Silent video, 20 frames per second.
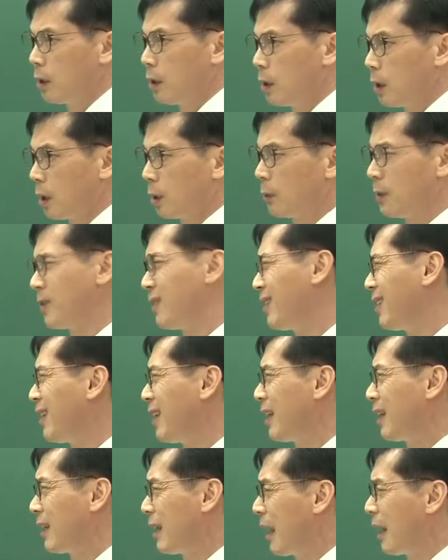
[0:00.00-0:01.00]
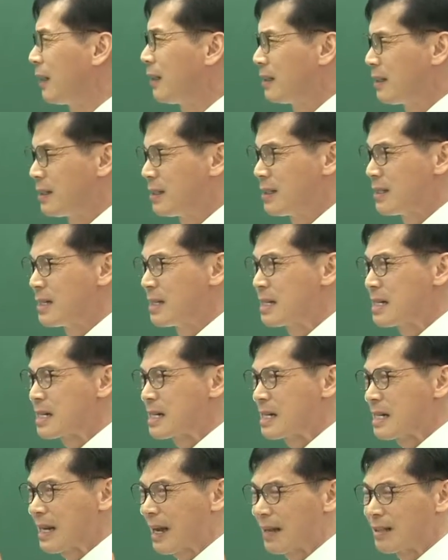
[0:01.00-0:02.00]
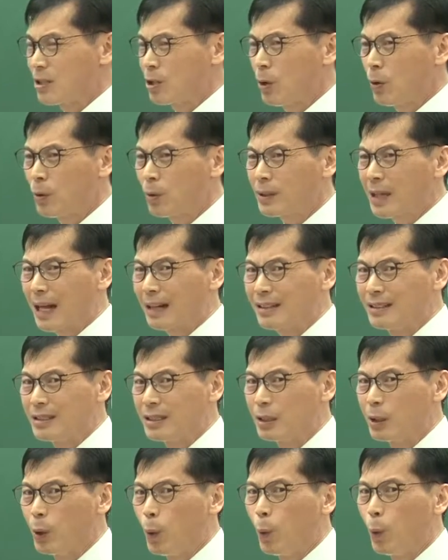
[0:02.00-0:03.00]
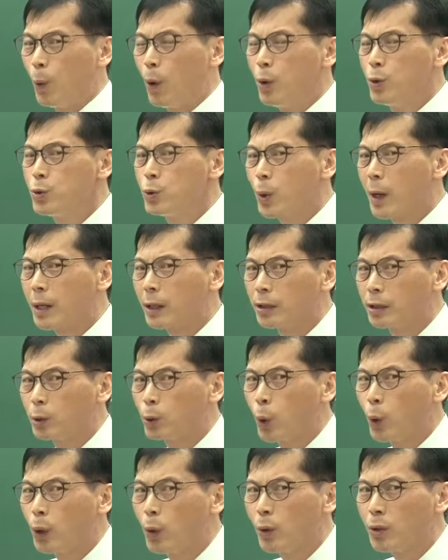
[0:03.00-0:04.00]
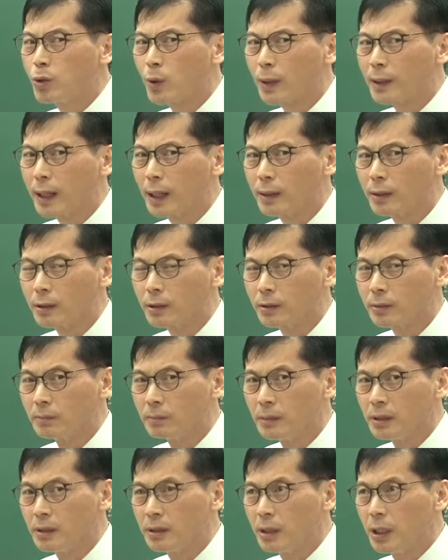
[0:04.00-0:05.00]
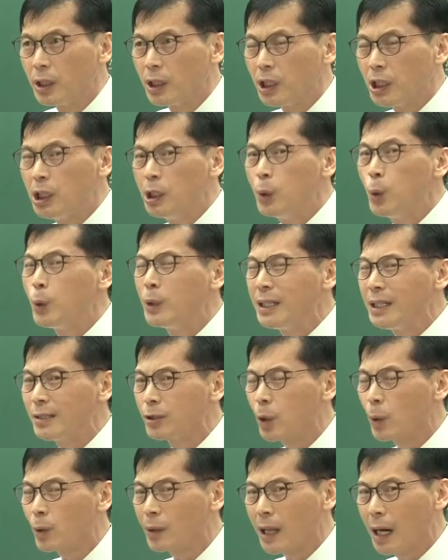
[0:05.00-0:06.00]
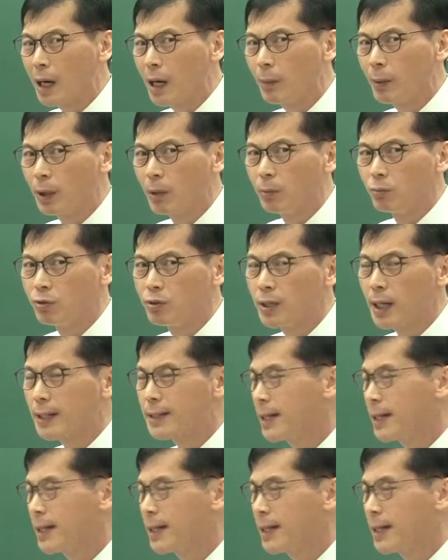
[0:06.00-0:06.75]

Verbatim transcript: 여러분 얘는 그러니까 서로 다른 원소가 건 동위원소가 다를 건 이온이 서로 달라버리면 문제가